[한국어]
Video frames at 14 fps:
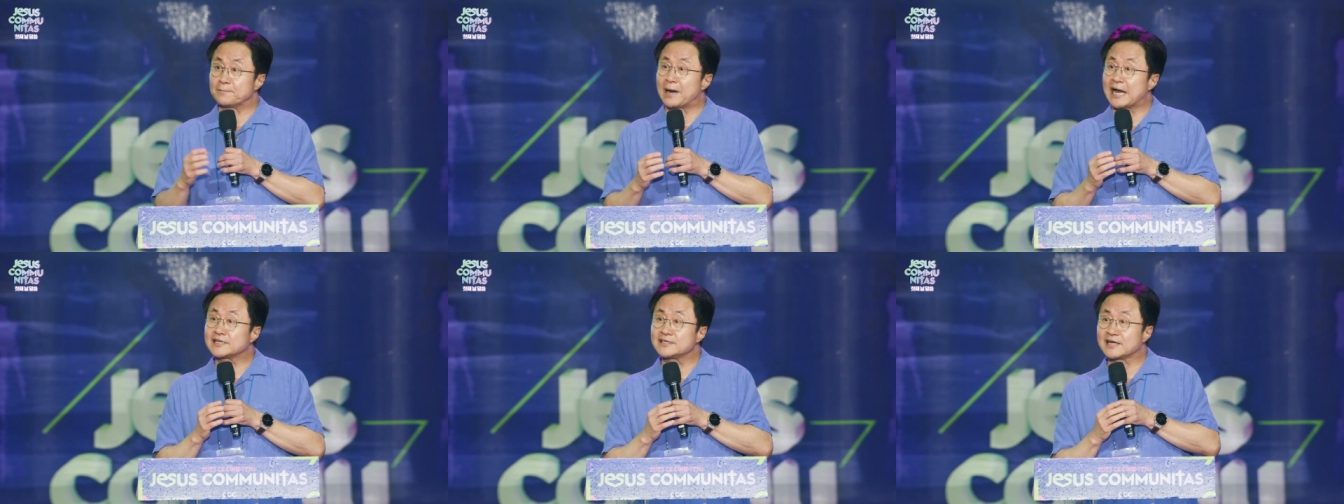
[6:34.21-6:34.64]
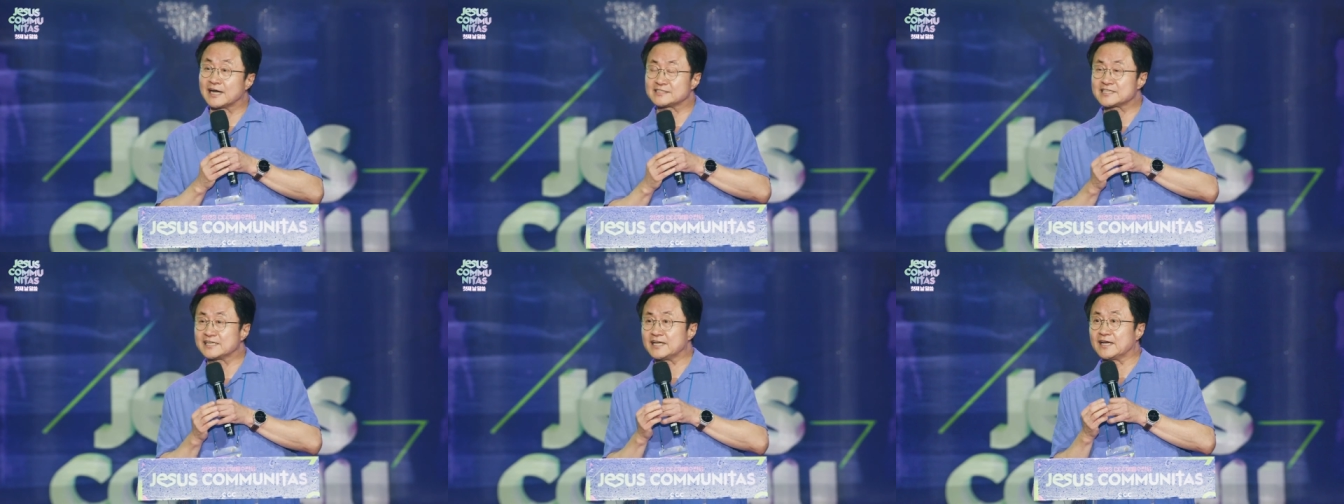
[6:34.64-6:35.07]
마이클
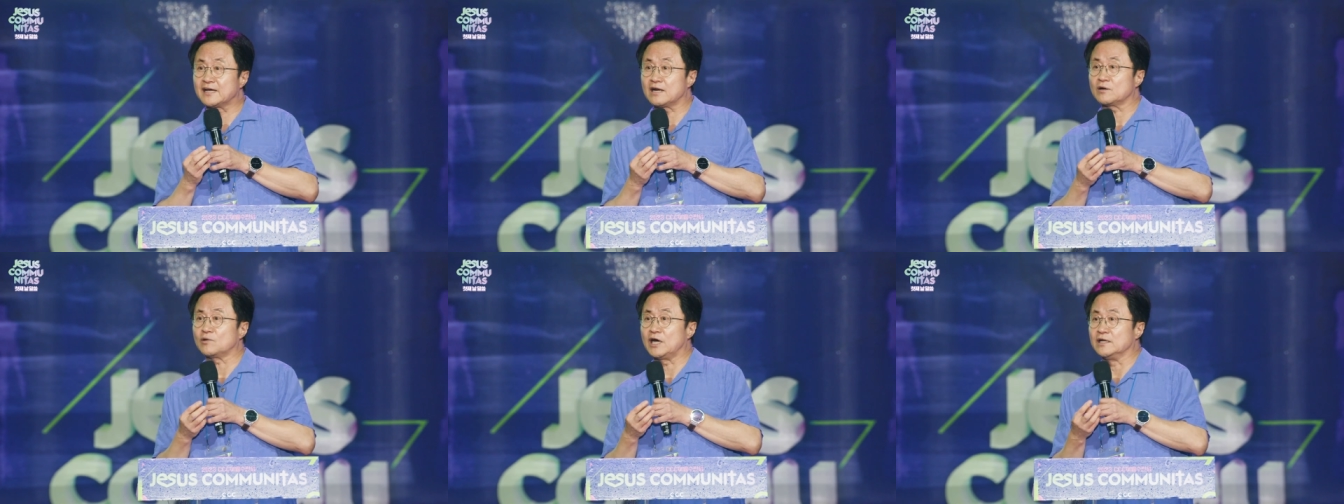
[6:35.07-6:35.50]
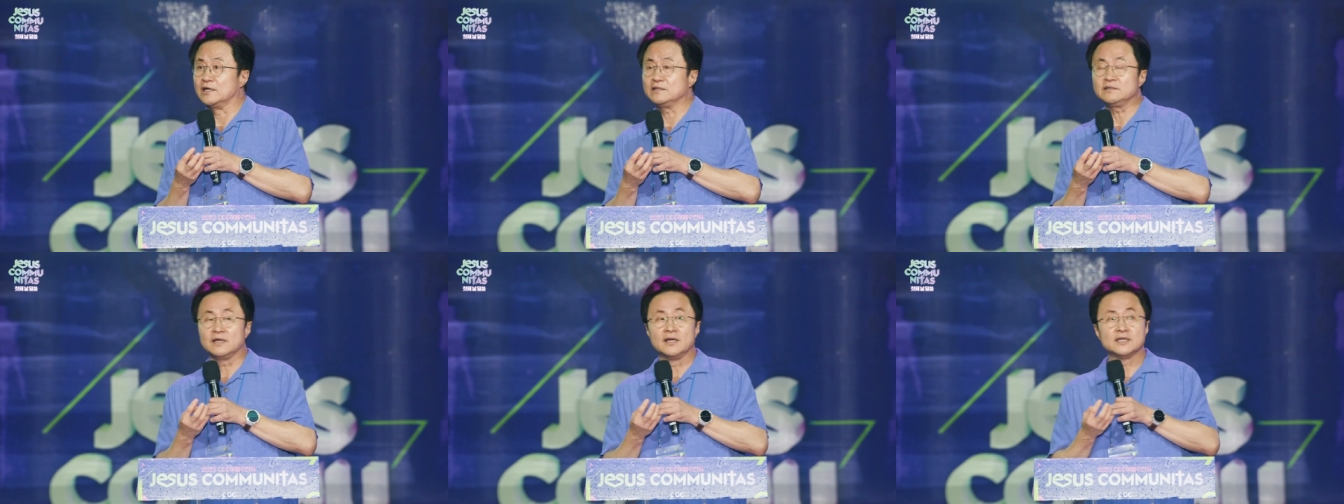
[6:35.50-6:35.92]
가자니가라고
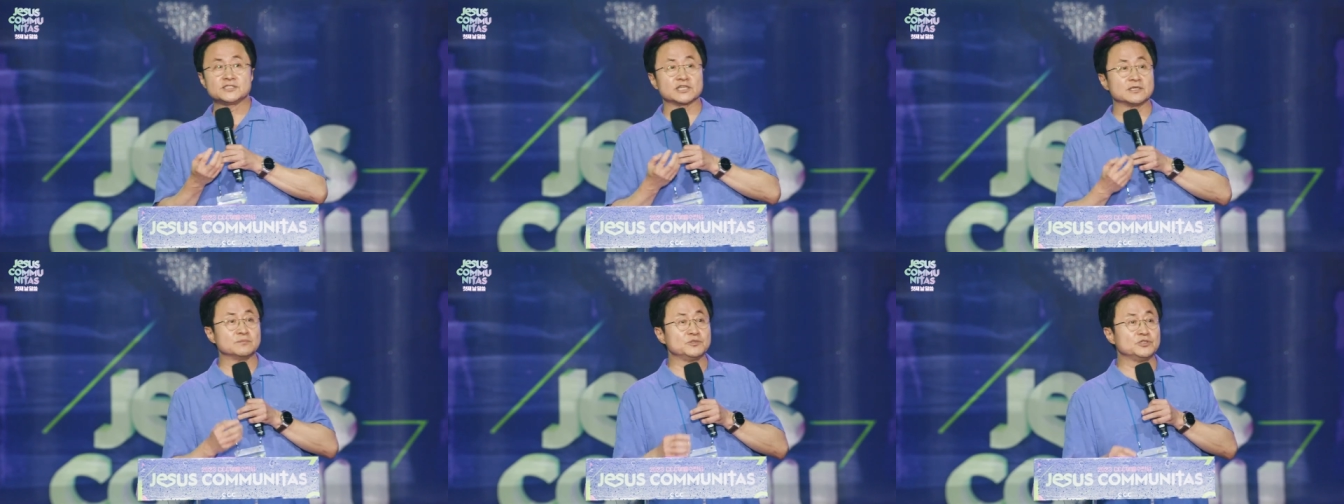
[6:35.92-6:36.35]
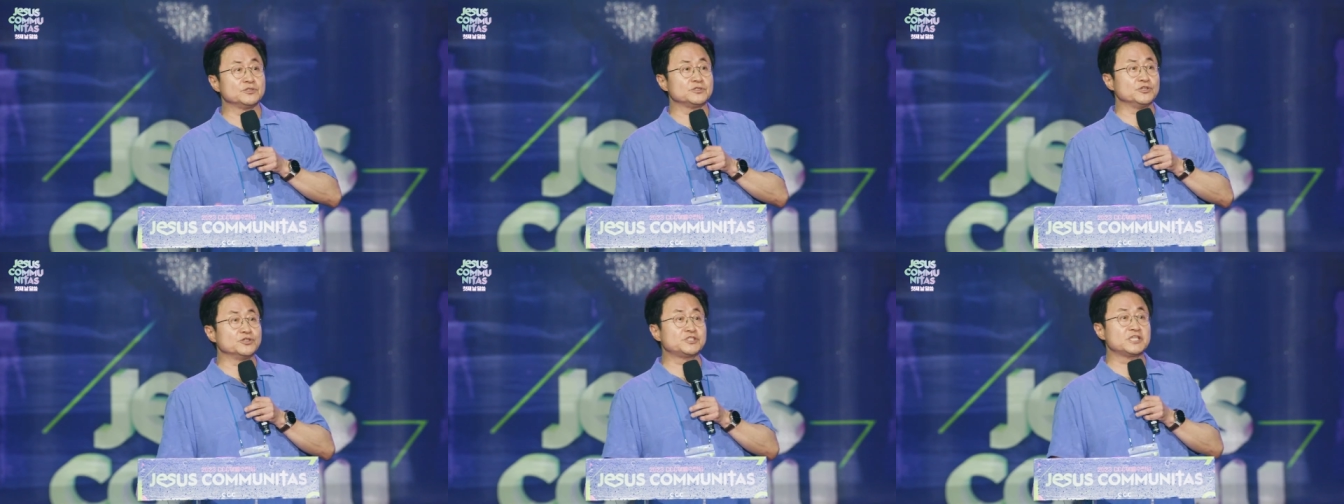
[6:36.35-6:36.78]
하는 지금
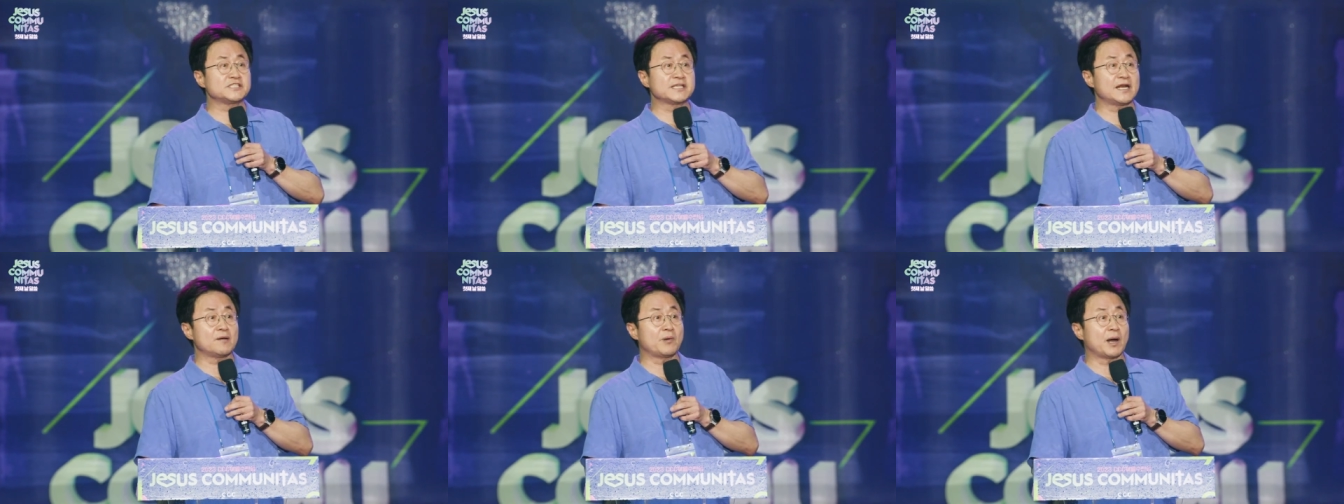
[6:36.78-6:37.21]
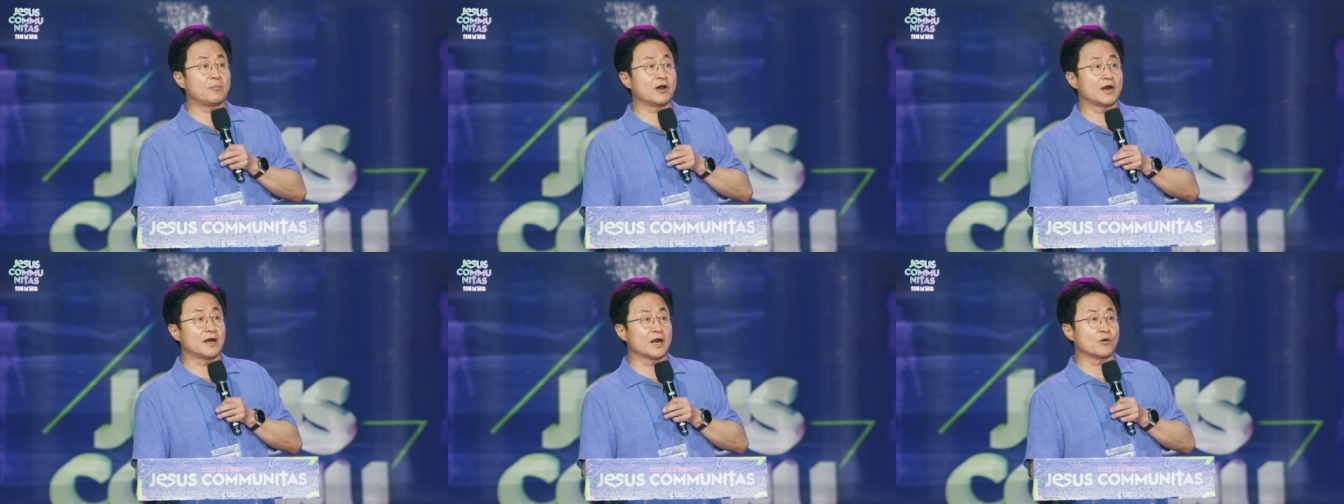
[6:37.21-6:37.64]
유씨
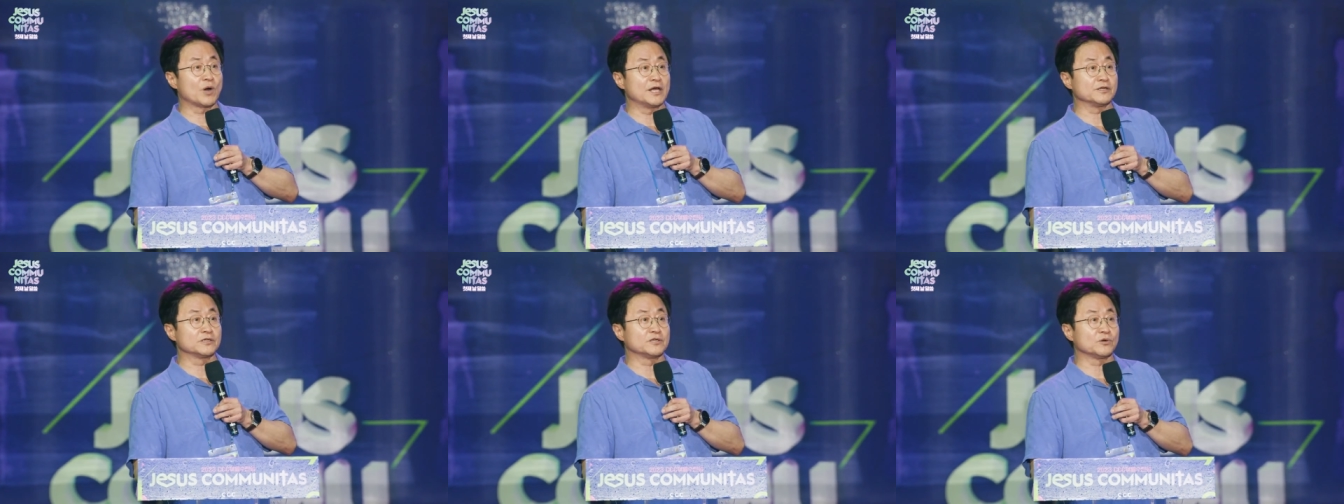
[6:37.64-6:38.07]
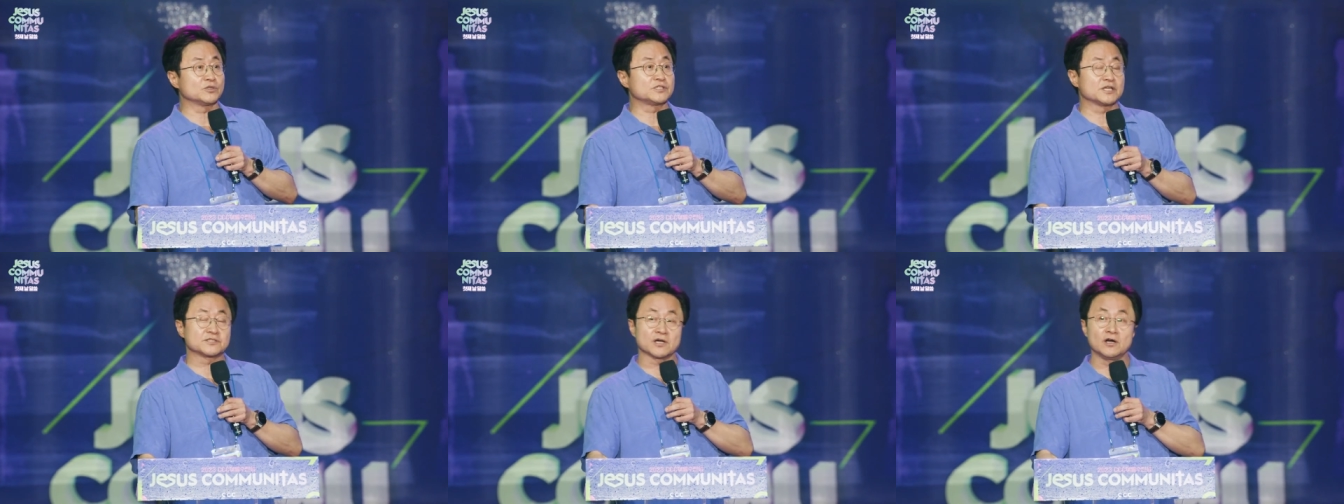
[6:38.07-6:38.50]
세나바바라라고 하는
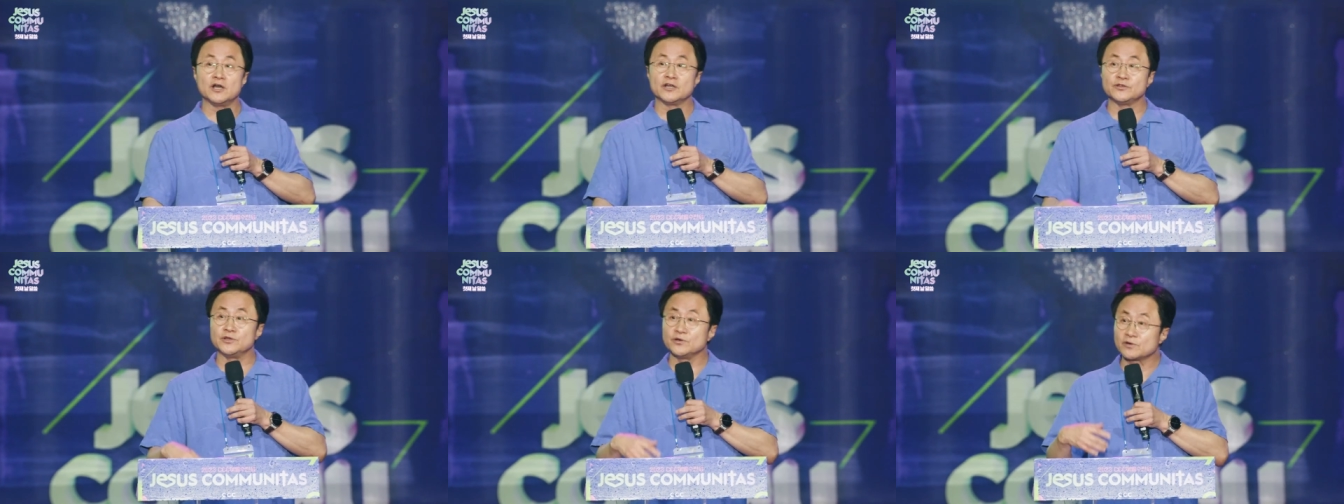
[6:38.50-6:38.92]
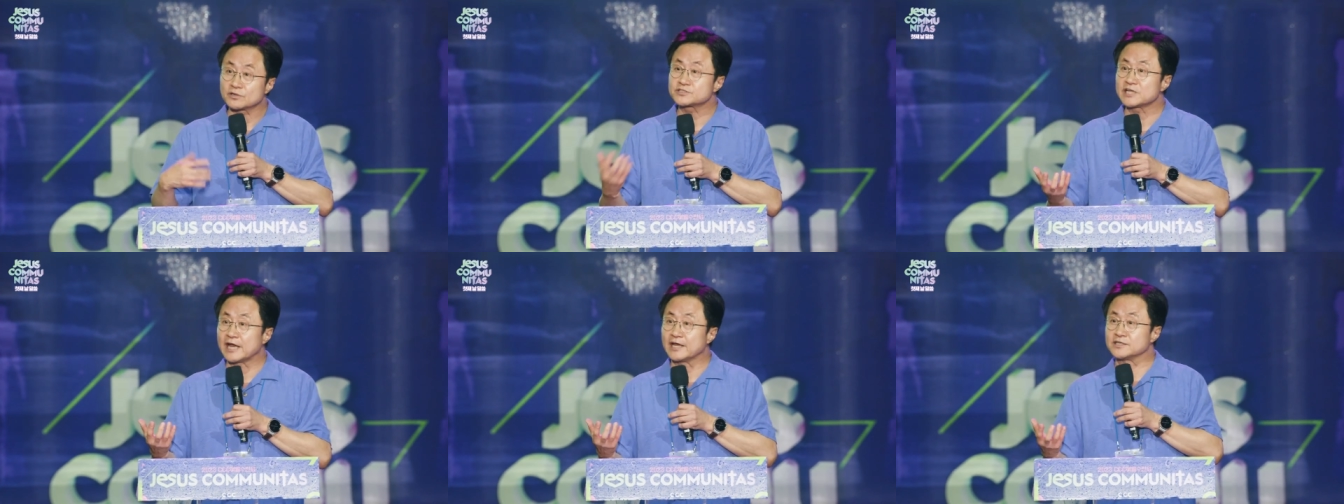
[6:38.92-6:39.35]
그곳에서
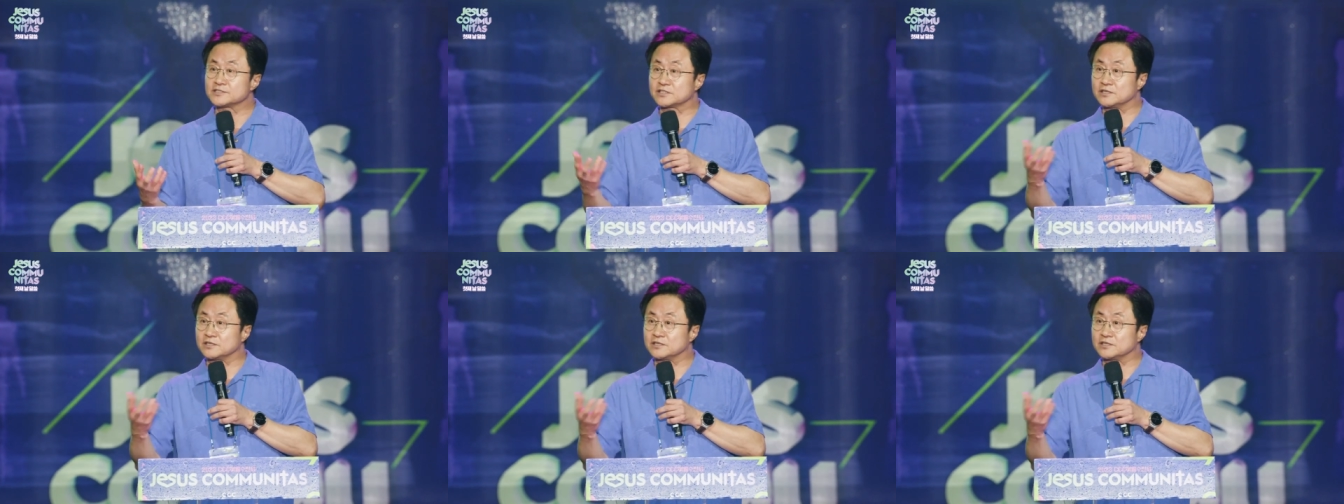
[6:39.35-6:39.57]
뉴로사이언스,